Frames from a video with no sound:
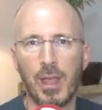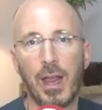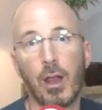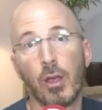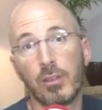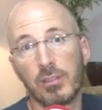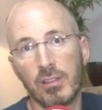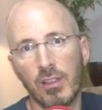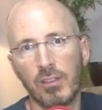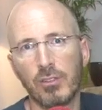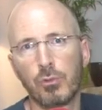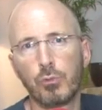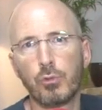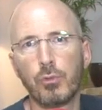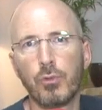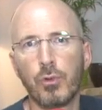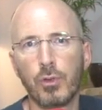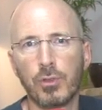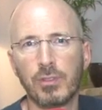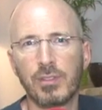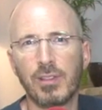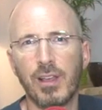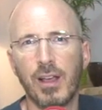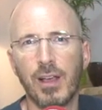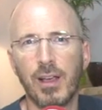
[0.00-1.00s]
Alors, ça,
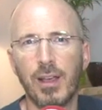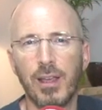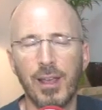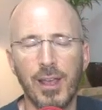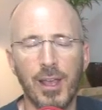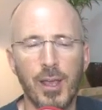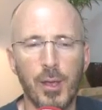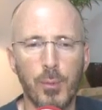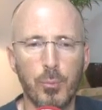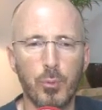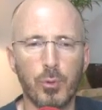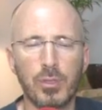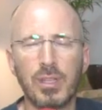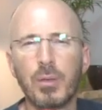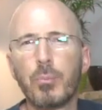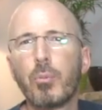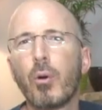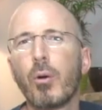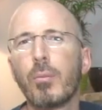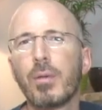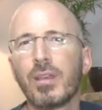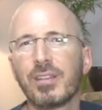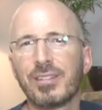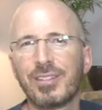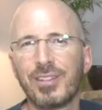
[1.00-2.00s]
souvent, ça, pour des
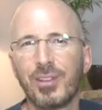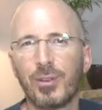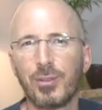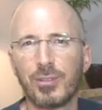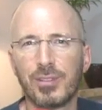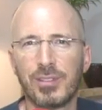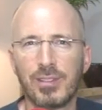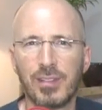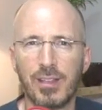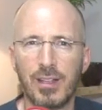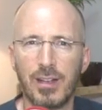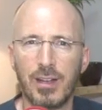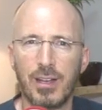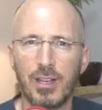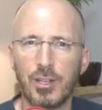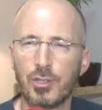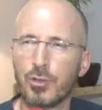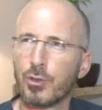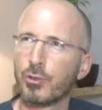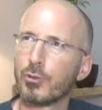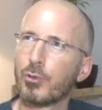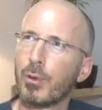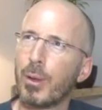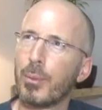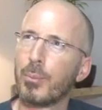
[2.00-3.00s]
premières séances, les
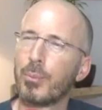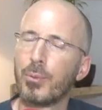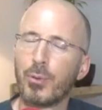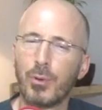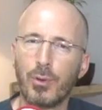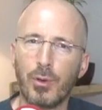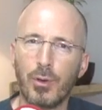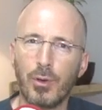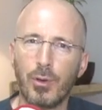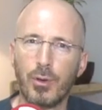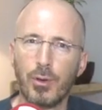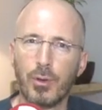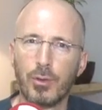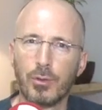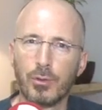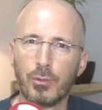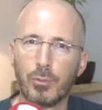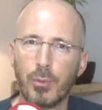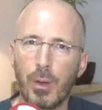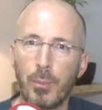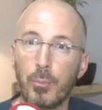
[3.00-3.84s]
gens sont un peu euh,